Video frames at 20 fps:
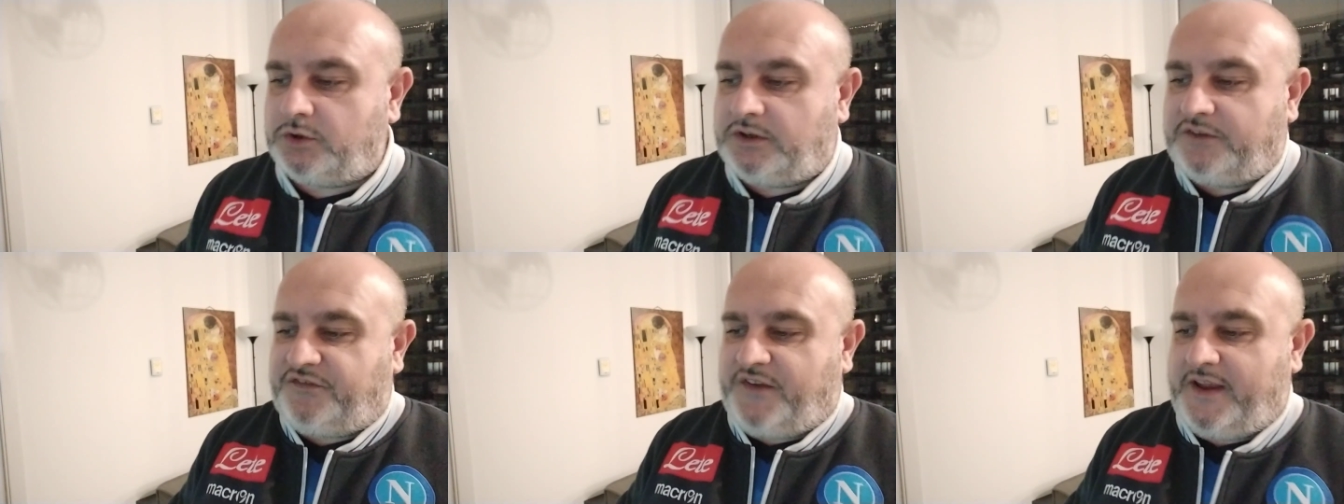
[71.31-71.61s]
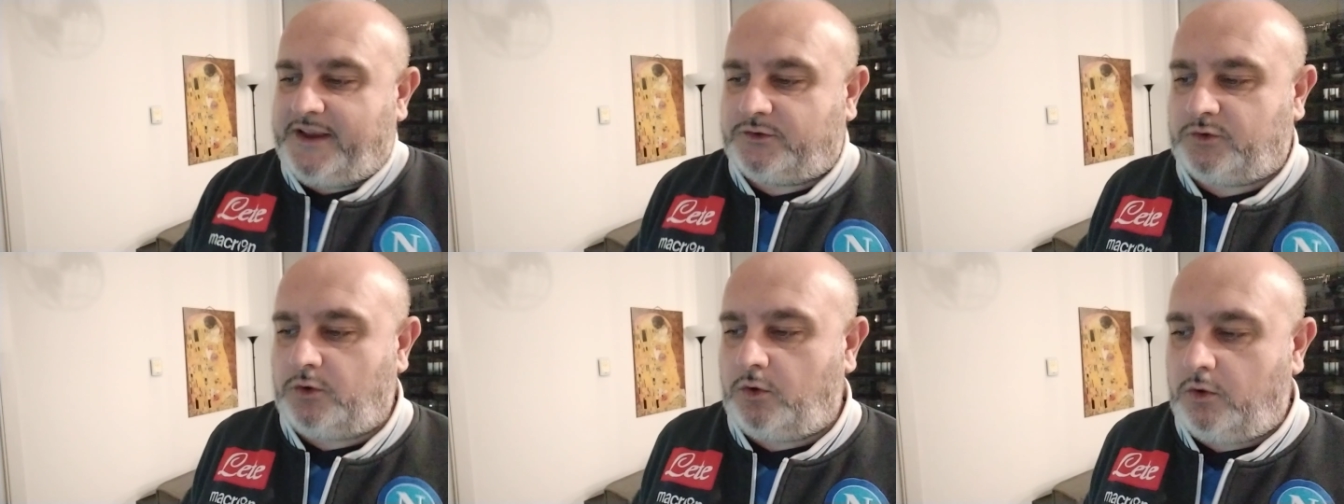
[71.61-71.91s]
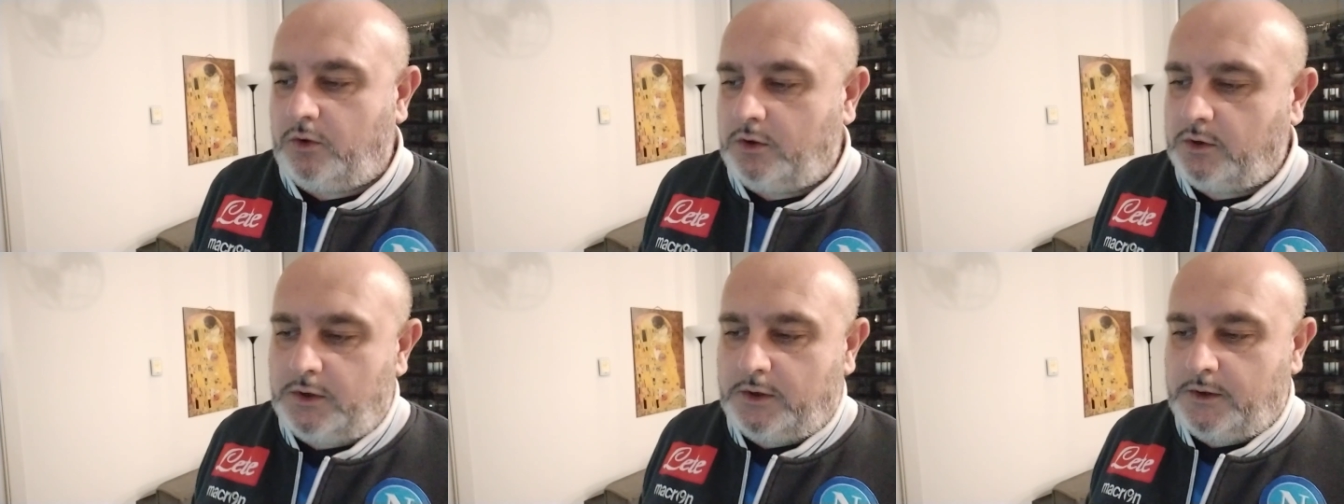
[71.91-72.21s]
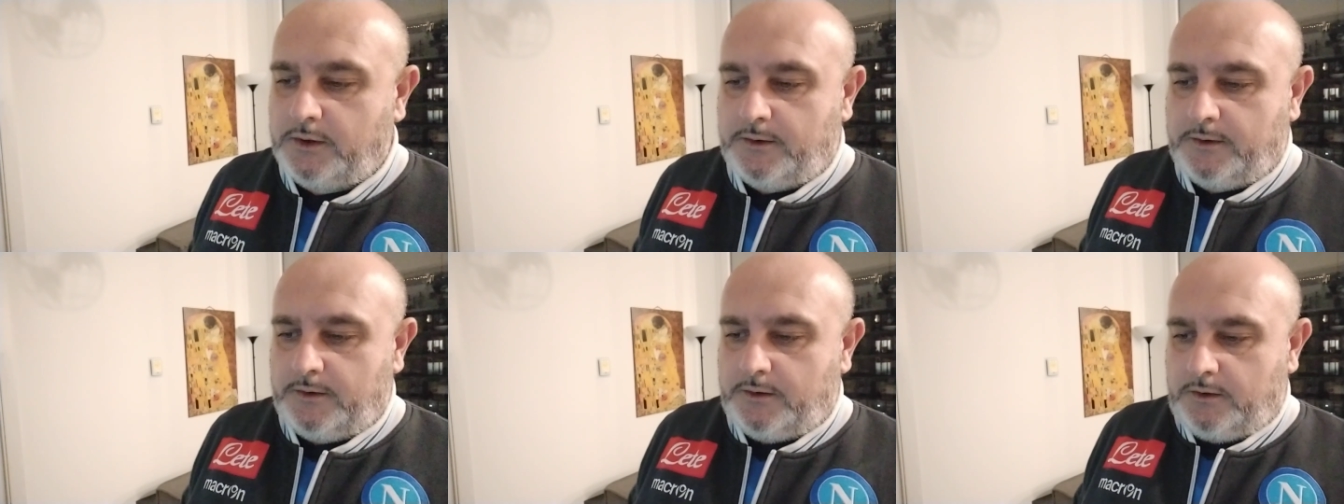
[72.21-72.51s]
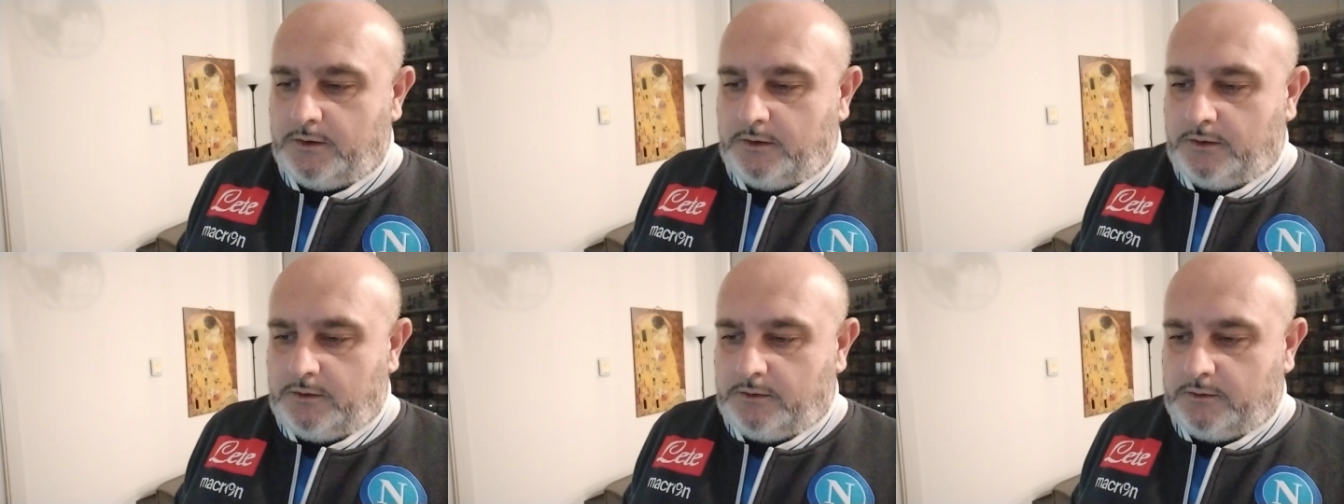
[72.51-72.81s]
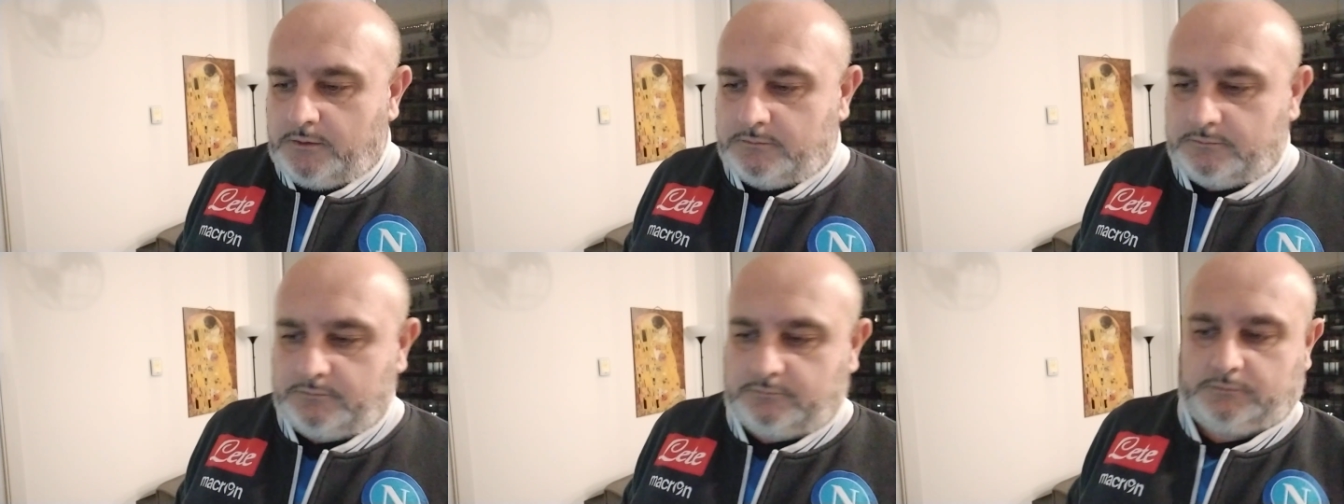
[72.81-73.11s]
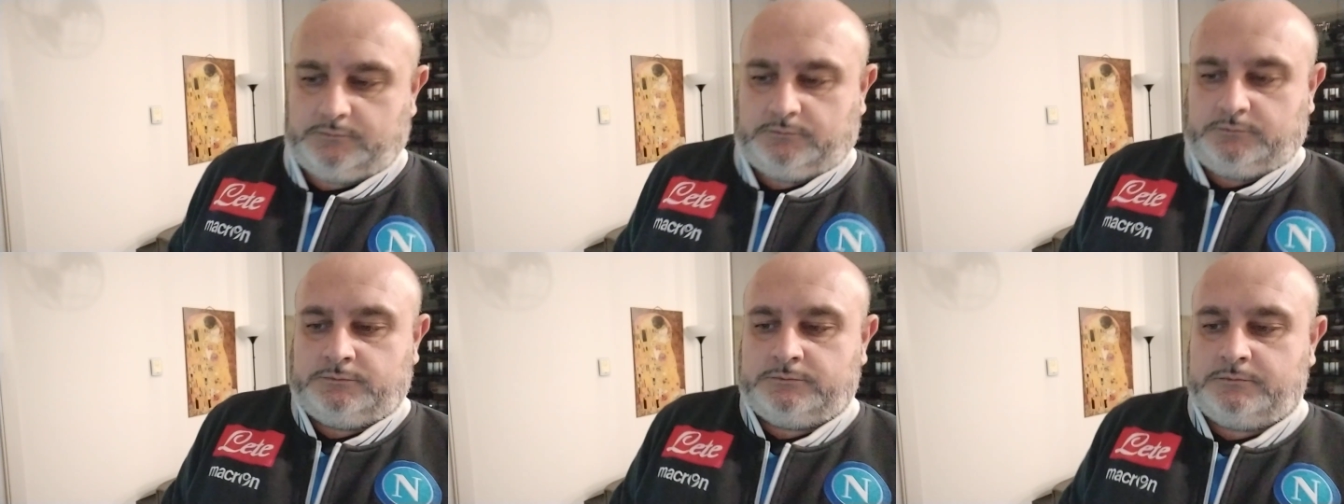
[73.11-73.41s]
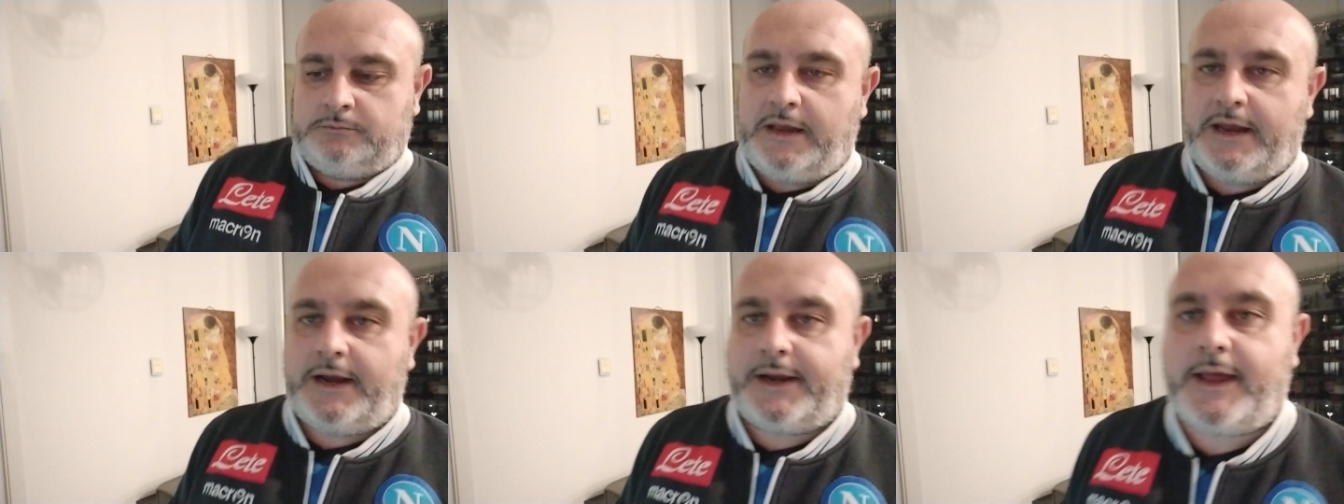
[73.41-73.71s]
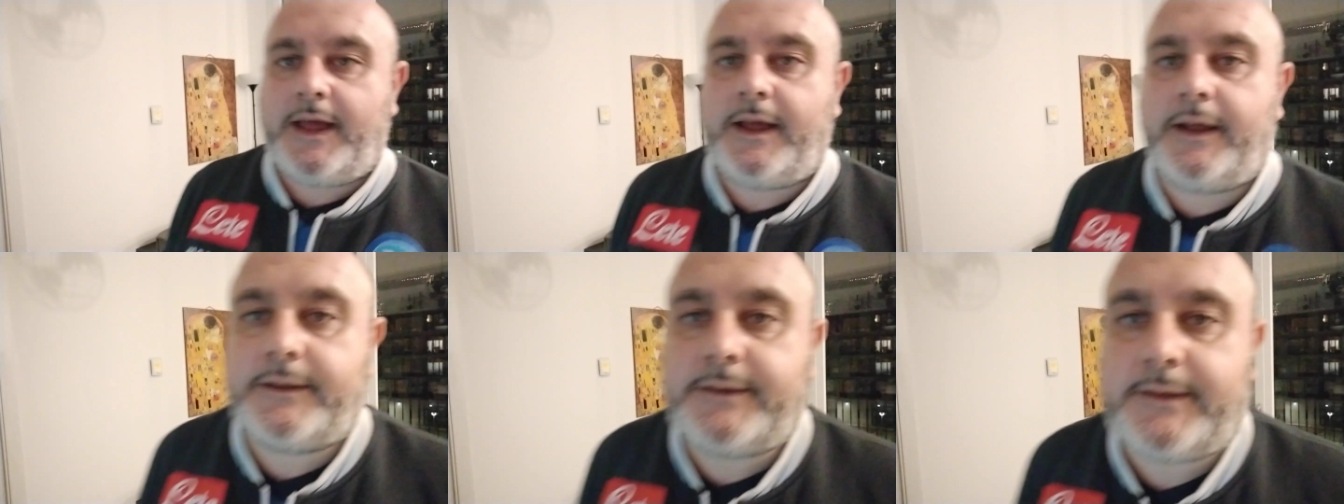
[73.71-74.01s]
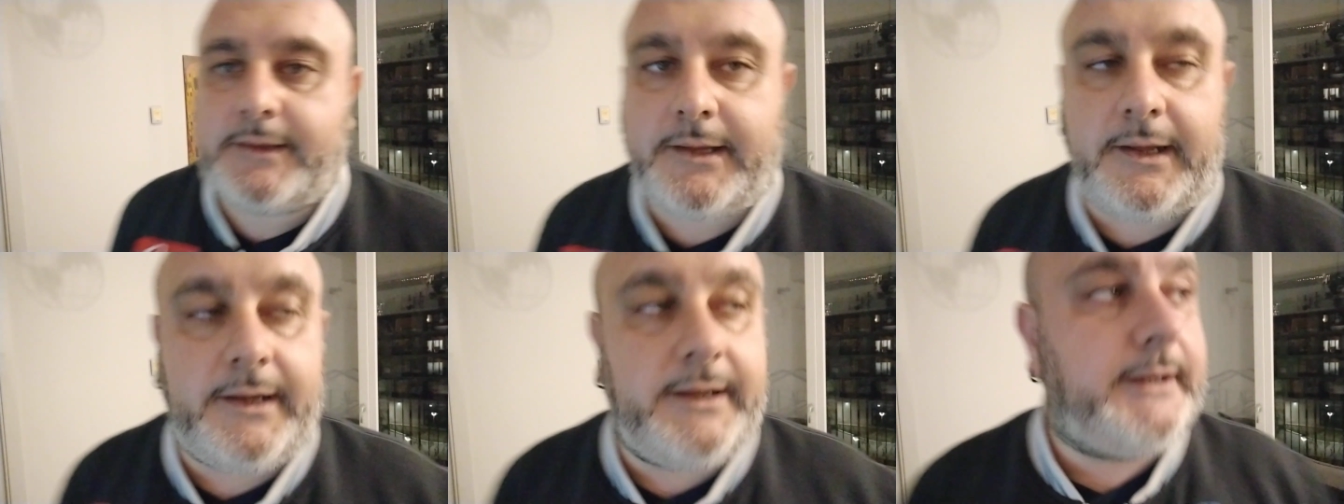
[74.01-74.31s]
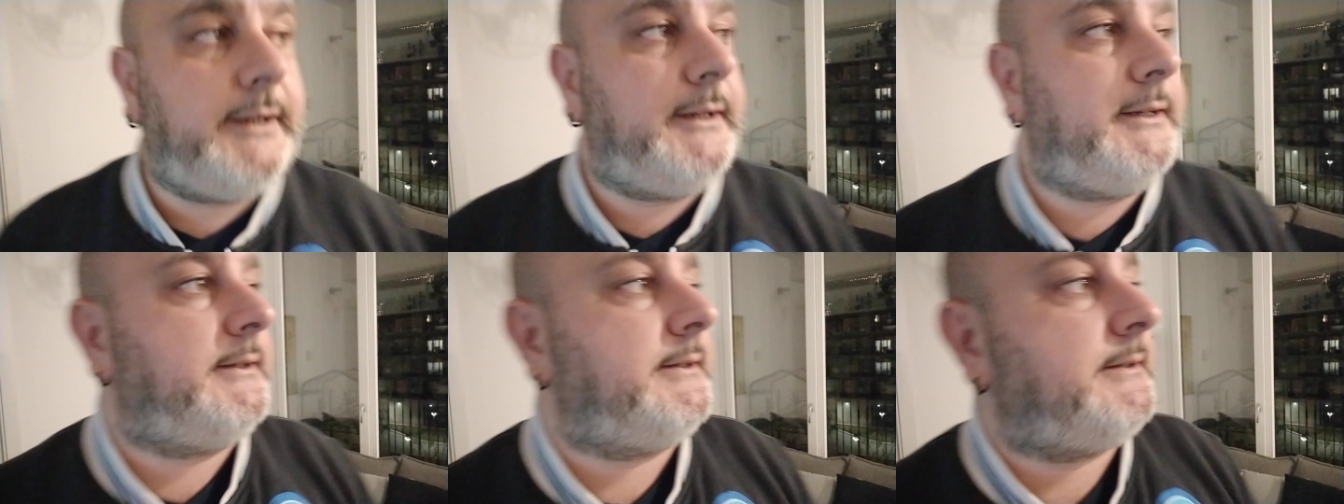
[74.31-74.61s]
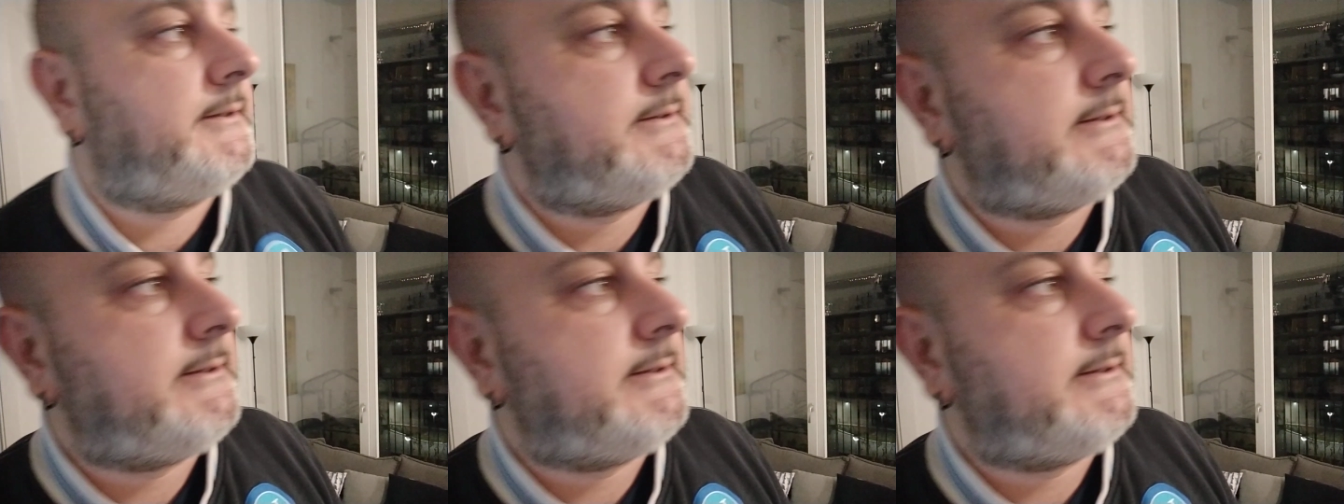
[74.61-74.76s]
difeso. Mm, Meretta.